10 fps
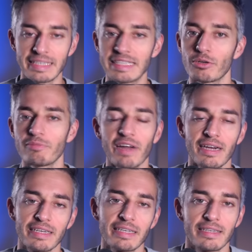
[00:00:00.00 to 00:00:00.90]
diese
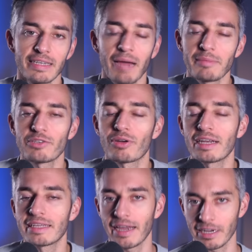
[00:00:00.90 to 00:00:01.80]
Umfragen, die, die haben das noch gar
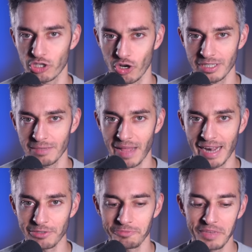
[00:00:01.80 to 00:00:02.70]
nicht eingeschlossen.
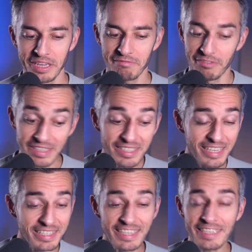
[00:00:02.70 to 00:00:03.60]
Also, wir wissen
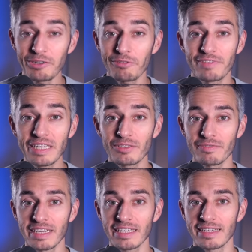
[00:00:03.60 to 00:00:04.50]
tatsächlich noch viel zu
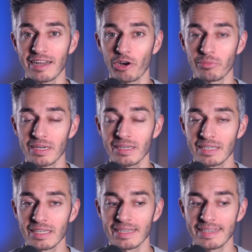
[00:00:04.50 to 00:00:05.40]
wenig darüber,
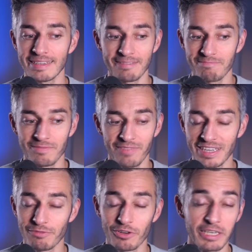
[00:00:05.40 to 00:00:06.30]

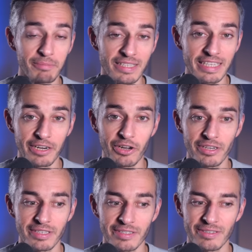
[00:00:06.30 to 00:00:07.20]
was wirklich passieren
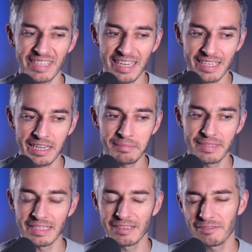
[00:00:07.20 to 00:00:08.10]
könnte. Und deshalb
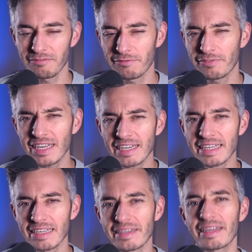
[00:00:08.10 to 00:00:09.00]
sind viele
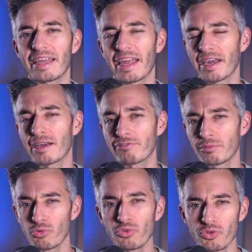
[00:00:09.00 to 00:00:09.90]
Dinge eher
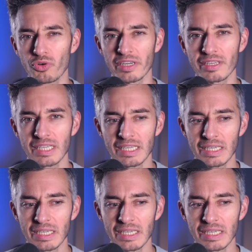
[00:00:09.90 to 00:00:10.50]
Vermutungen